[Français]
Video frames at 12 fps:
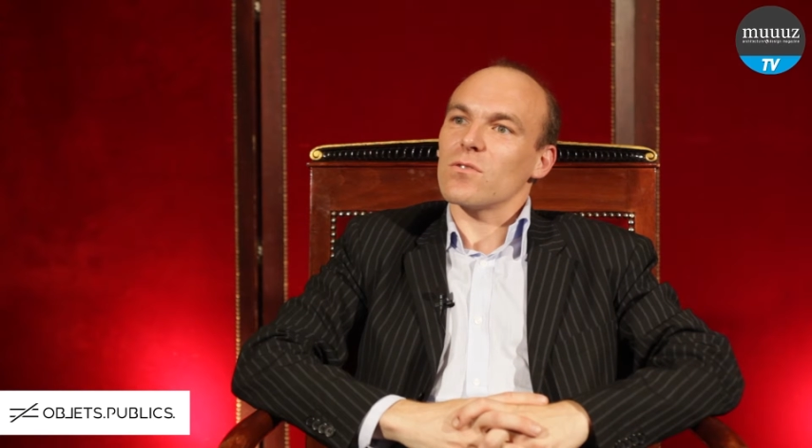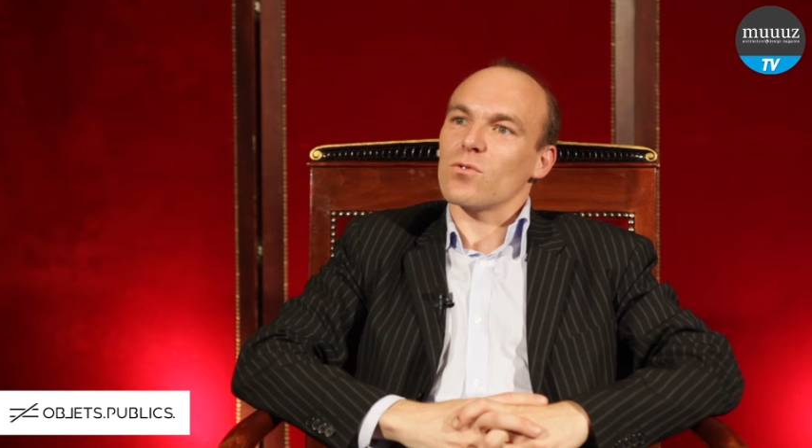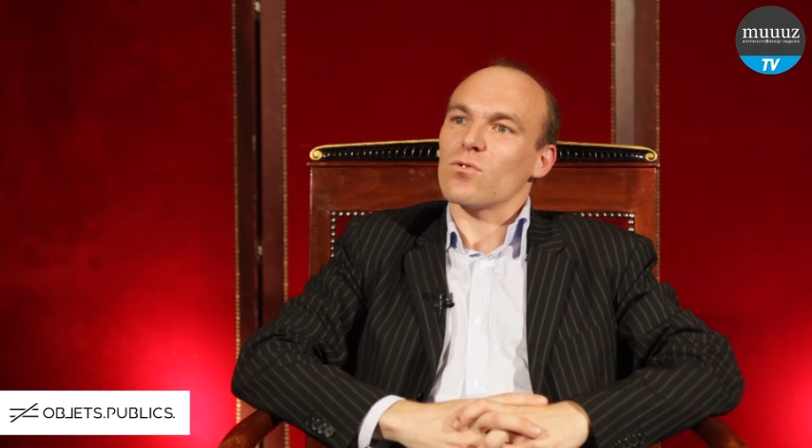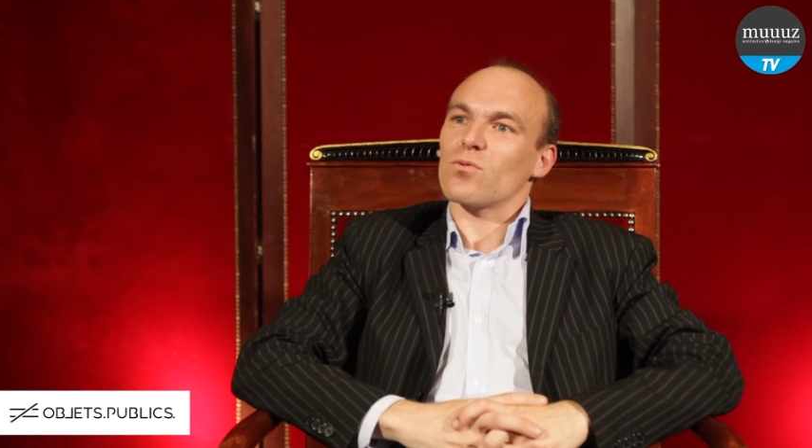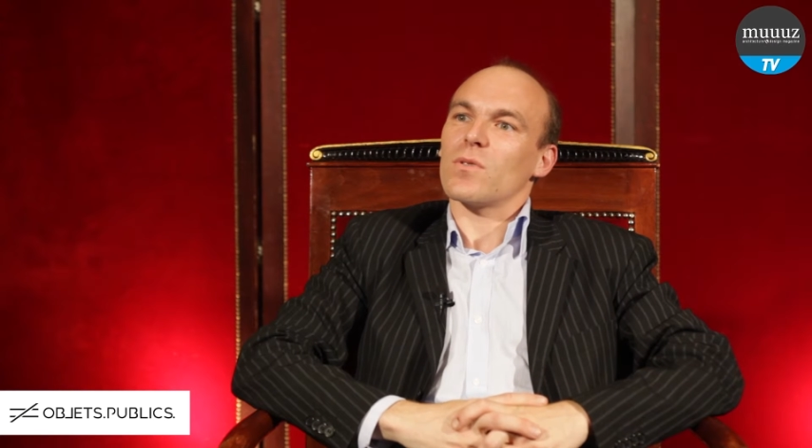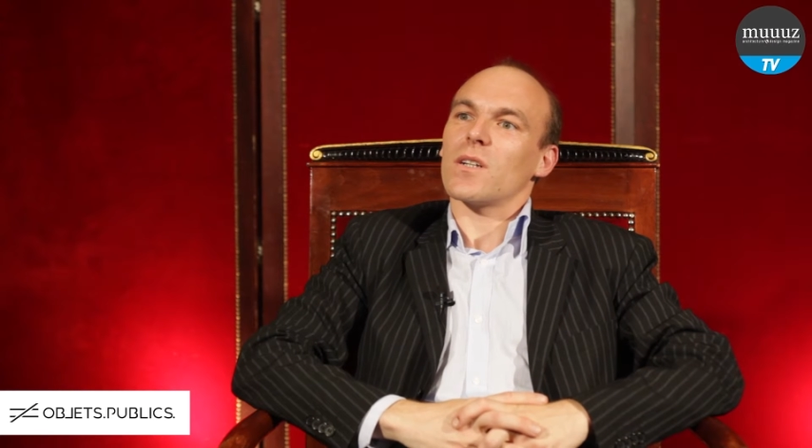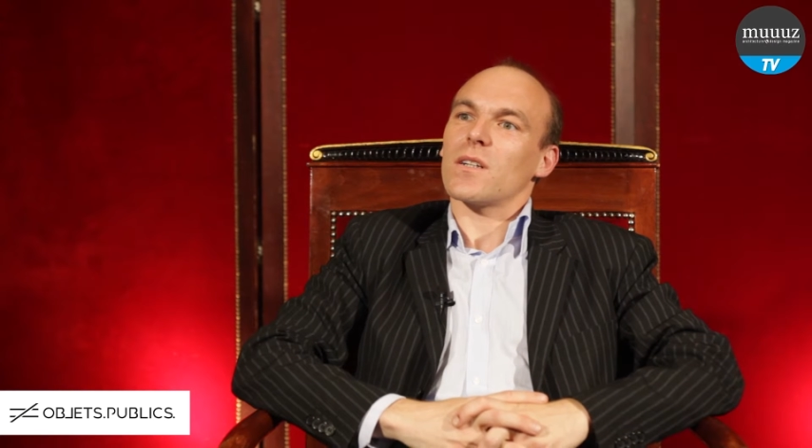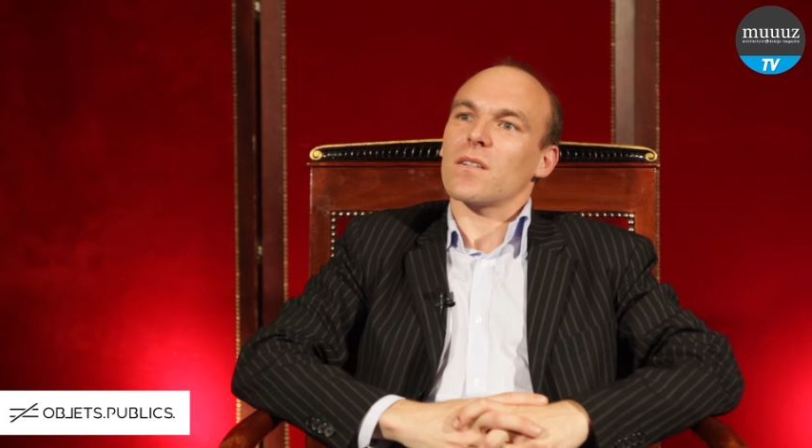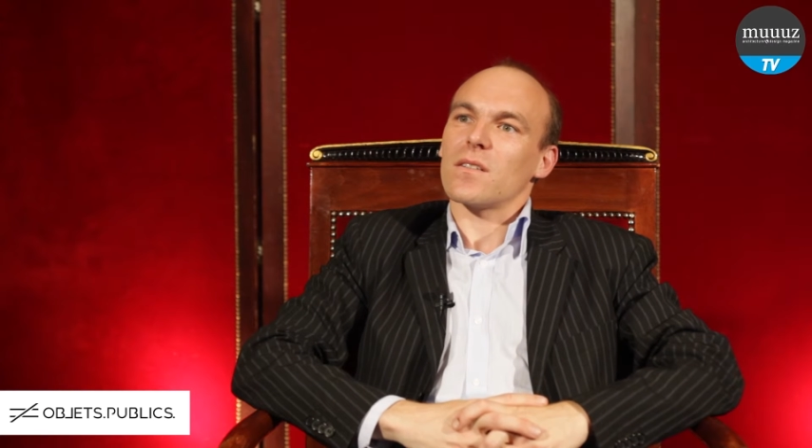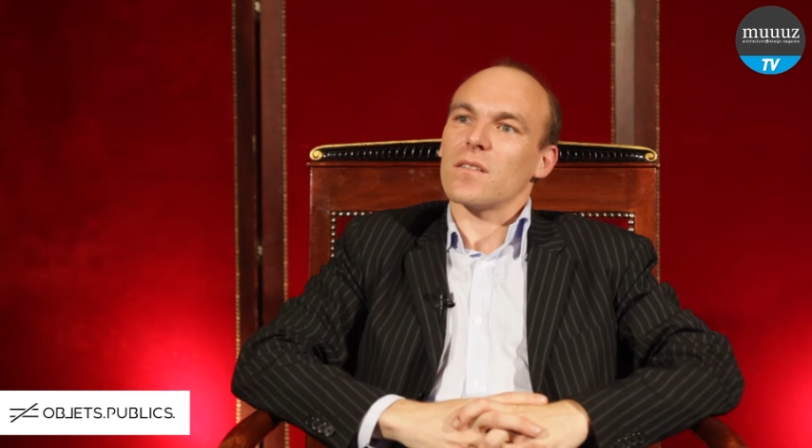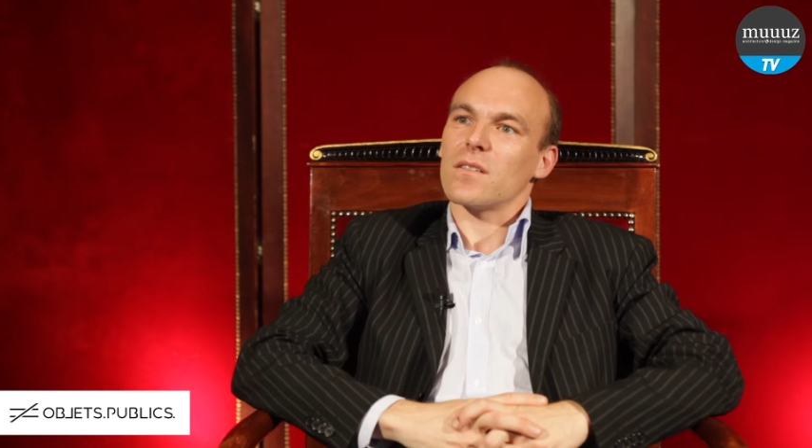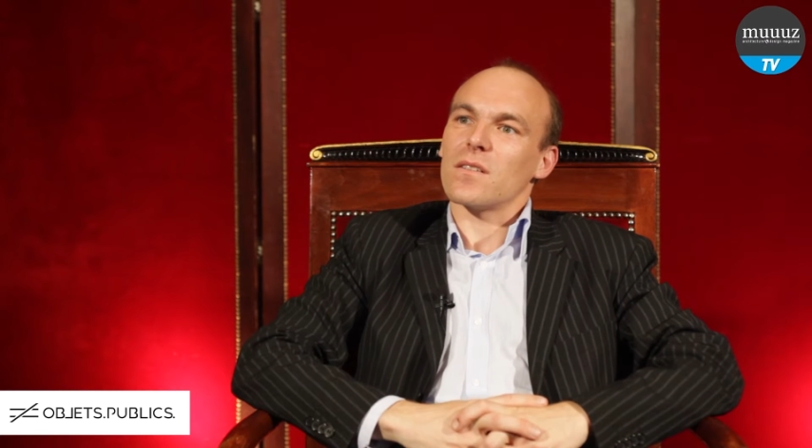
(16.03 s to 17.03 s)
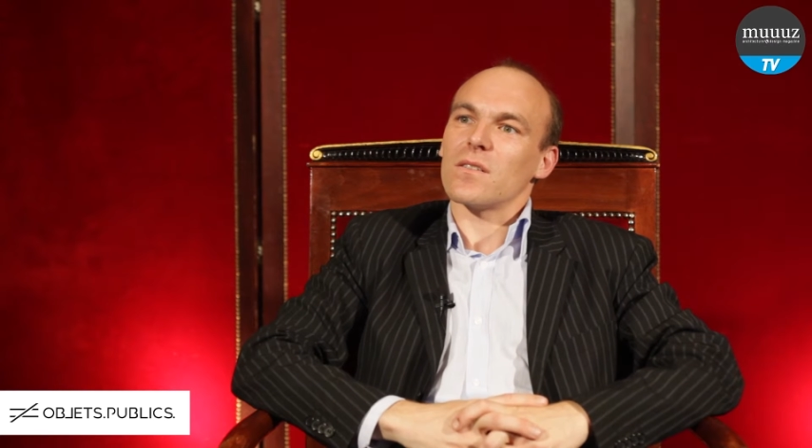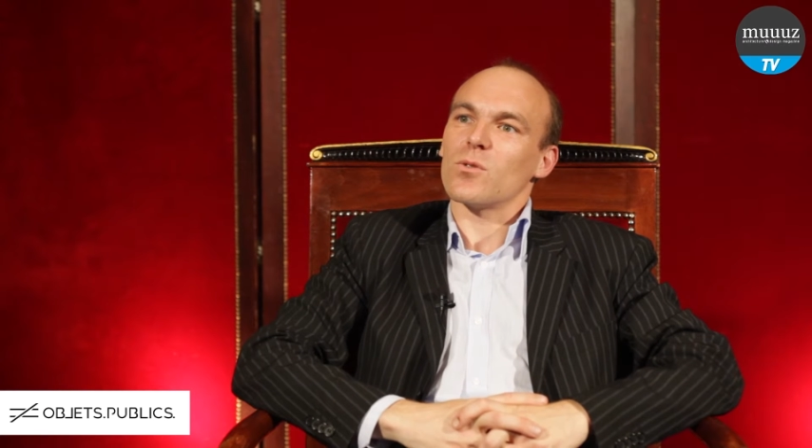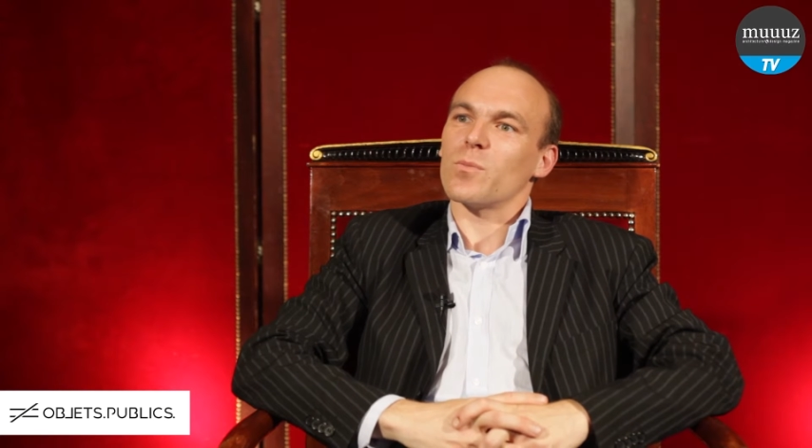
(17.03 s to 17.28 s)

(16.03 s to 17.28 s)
ce soir euh,